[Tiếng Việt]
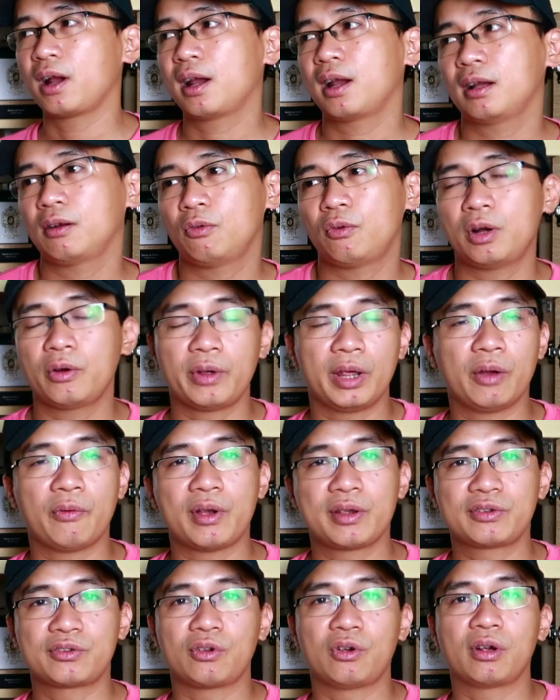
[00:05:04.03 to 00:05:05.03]
hoa hòe,
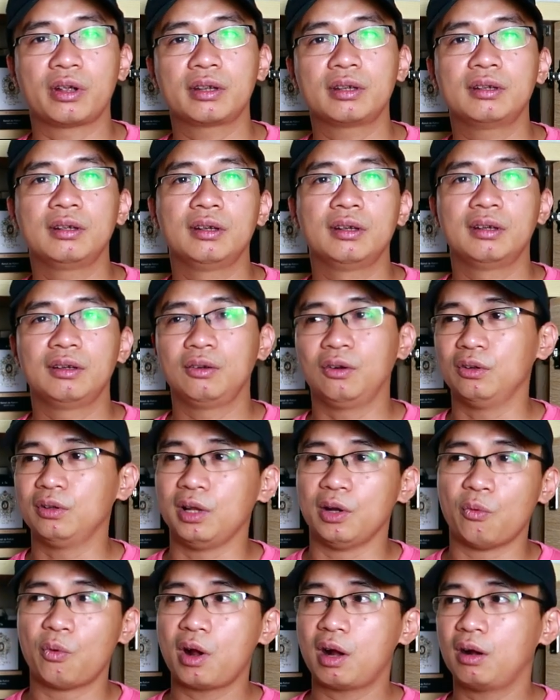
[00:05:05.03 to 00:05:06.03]
hoa sói, có
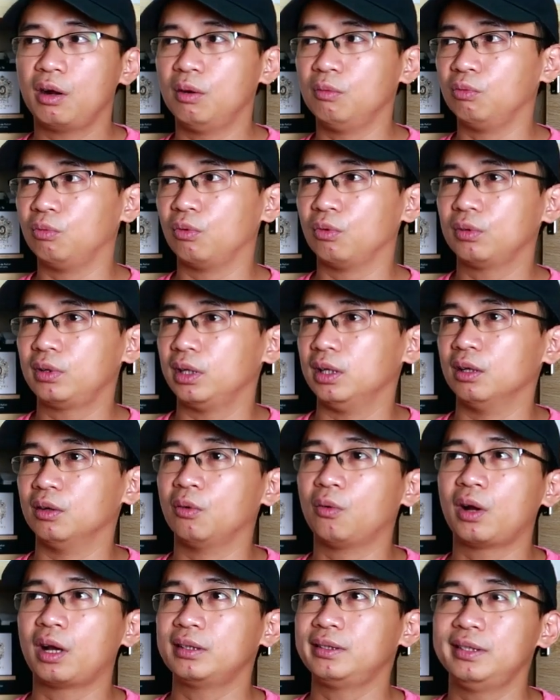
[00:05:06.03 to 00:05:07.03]
thể là hoa hồng, có thể là
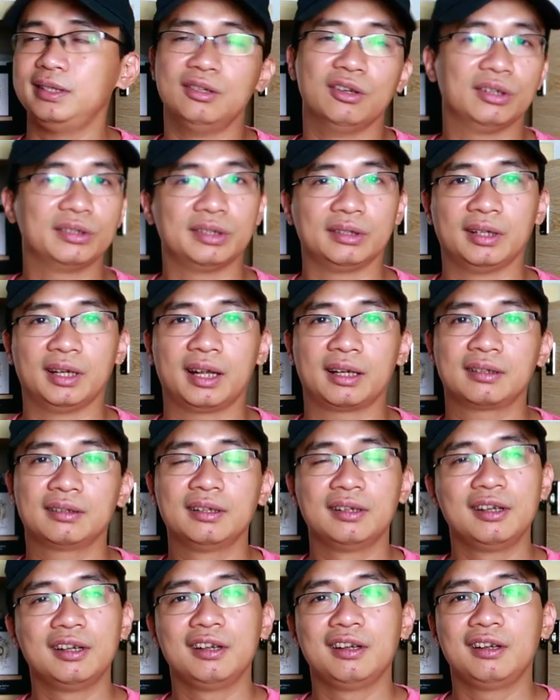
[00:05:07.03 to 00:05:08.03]
hoa gì đó chẳng hạn,
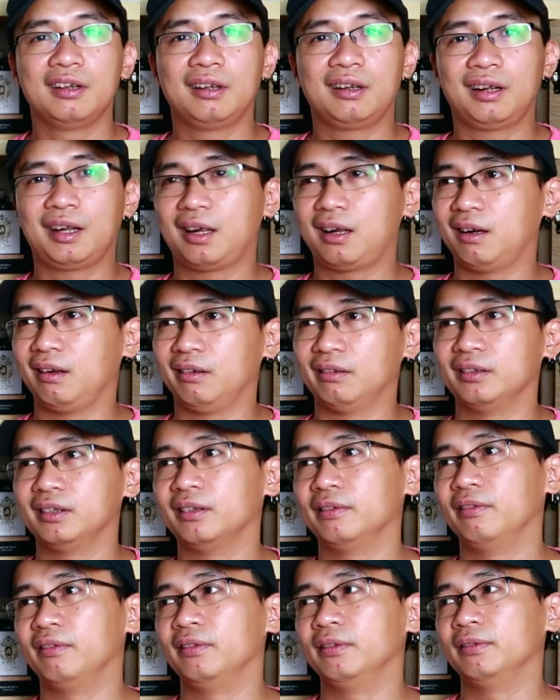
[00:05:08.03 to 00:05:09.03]

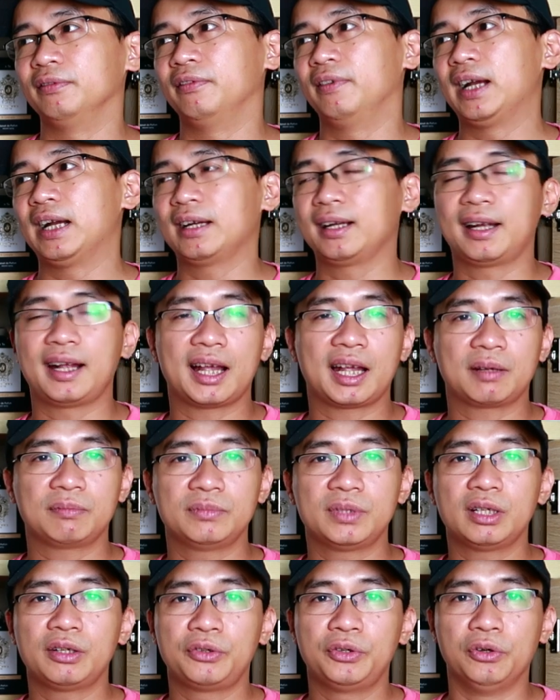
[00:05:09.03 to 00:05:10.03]
vàng
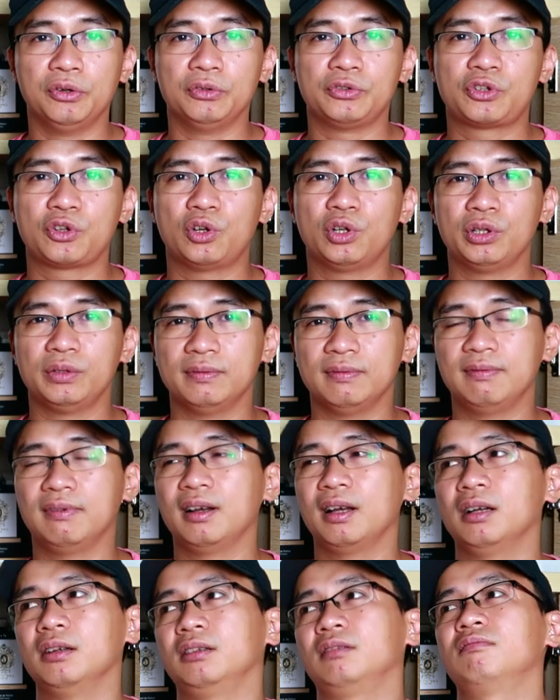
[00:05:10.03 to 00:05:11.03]
cam rất là nổi trội,
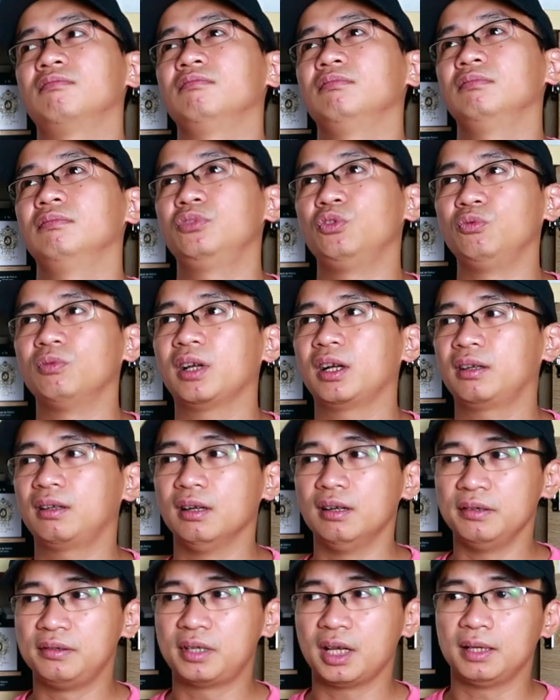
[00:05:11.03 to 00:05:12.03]
và chúng ta
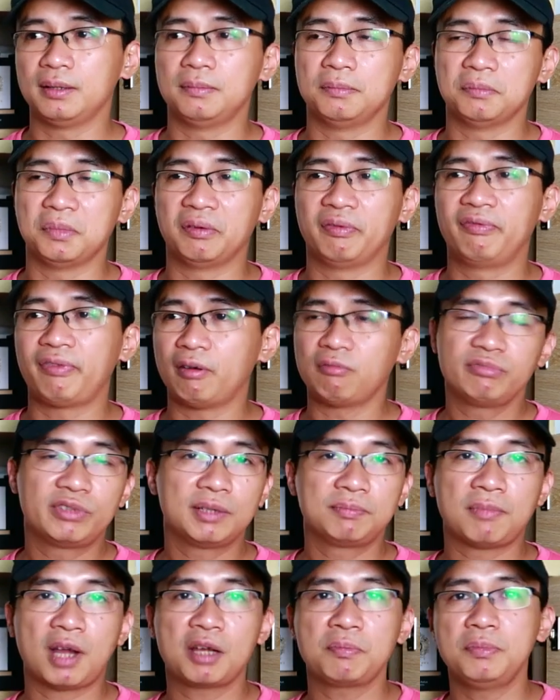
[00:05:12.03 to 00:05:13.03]
cởi trần mà phóng
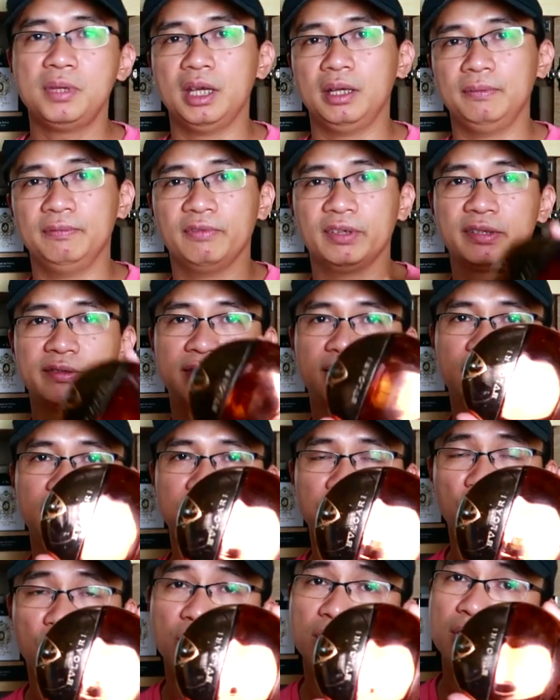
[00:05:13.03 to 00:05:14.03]
trên bãi biển và
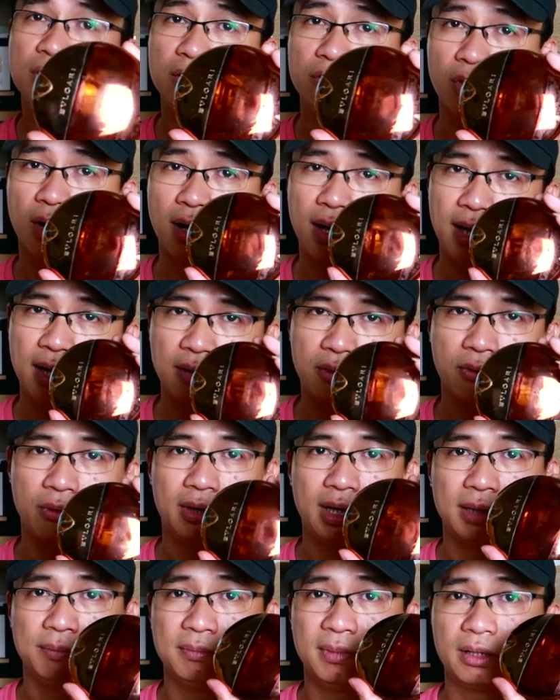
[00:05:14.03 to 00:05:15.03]
xịt mùi hương của
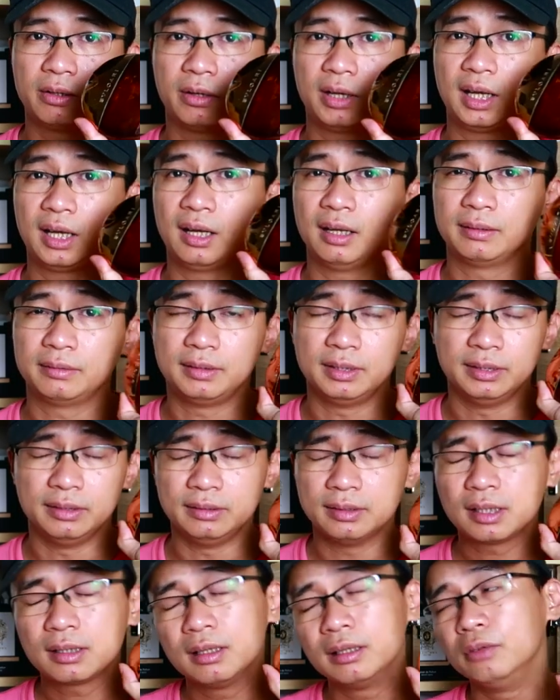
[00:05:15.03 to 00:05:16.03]
Aqva Amara thì
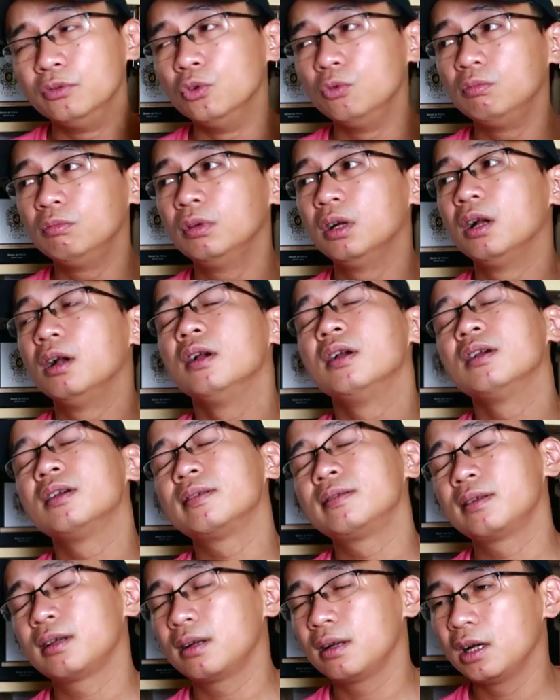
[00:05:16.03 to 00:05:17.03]
rất là đúng,
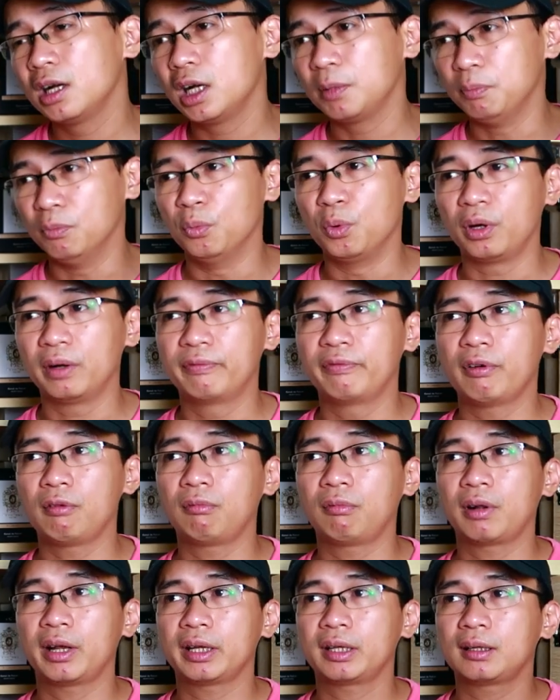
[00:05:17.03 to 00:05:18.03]
rất là hợp một cái
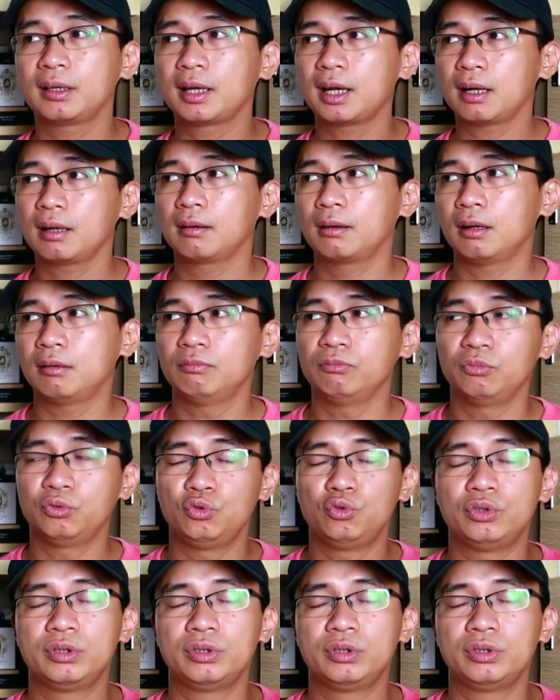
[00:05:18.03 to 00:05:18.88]
phong cách năng động,